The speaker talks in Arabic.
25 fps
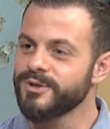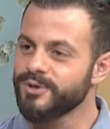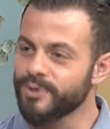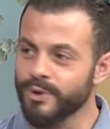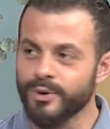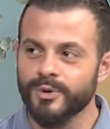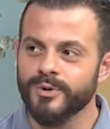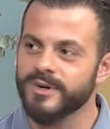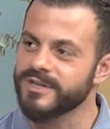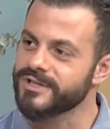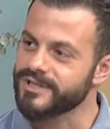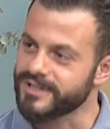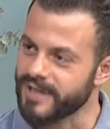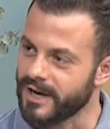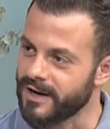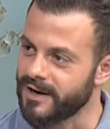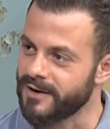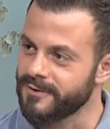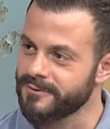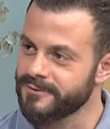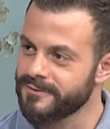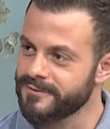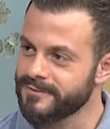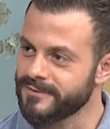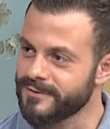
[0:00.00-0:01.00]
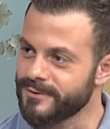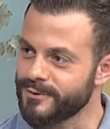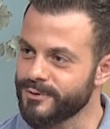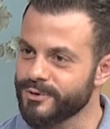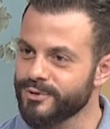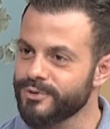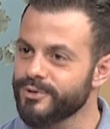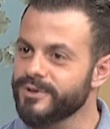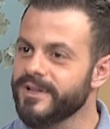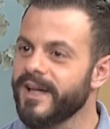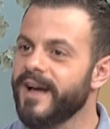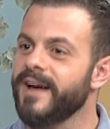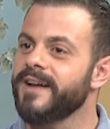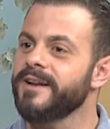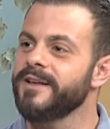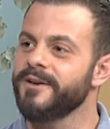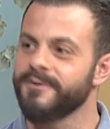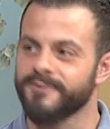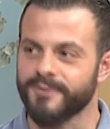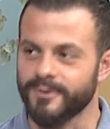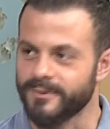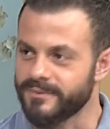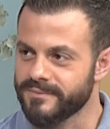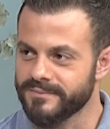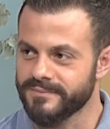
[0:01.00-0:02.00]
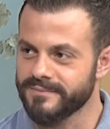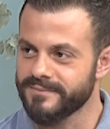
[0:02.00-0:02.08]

شو هو الشغف وشو تعريفه